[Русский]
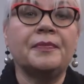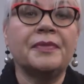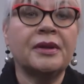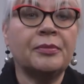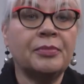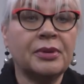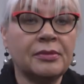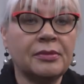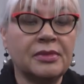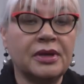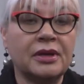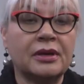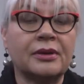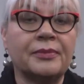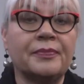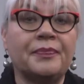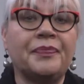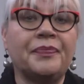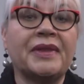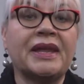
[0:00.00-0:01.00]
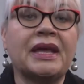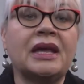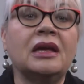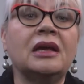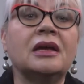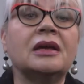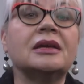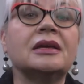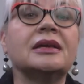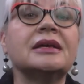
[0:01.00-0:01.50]
Например,
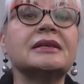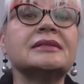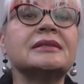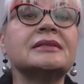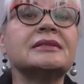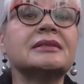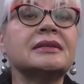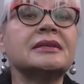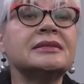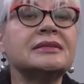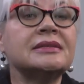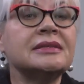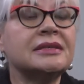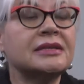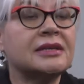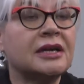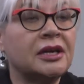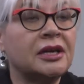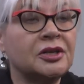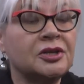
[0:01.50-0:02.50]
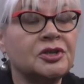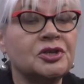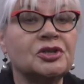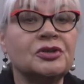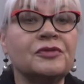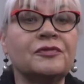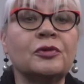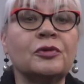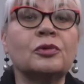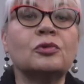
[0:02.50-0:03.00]
если скрестить
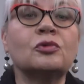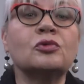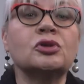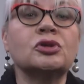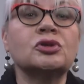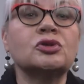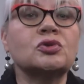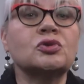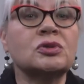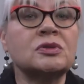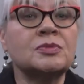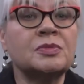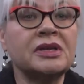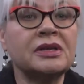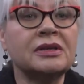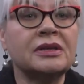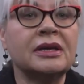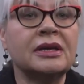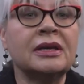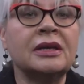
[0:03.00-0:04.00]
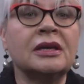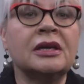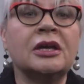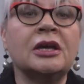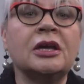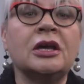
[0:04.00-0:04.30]
коричневую курицу с белой,